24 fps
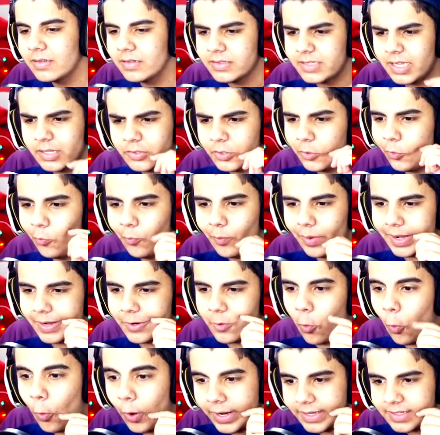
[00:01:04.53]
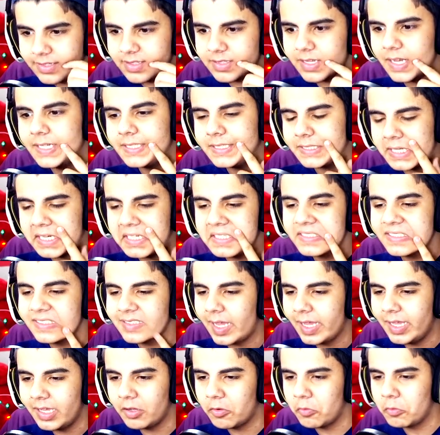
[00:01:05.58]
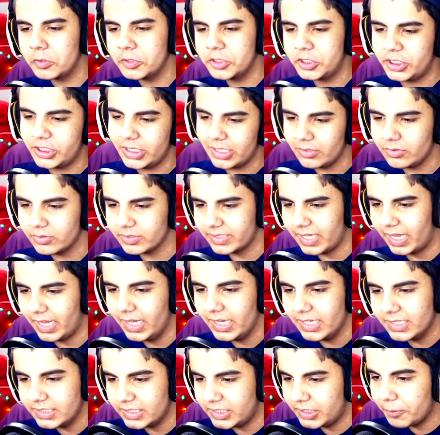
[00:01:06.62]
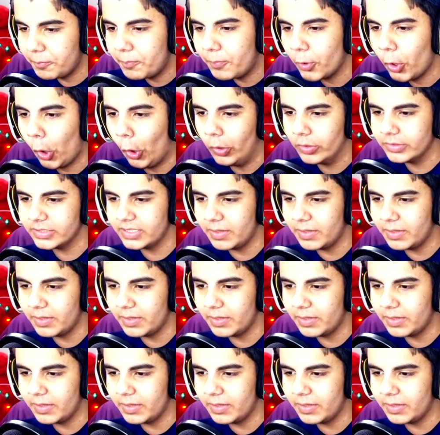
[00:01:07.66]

101 coins, a gente tem 100 continhos, né? De bronze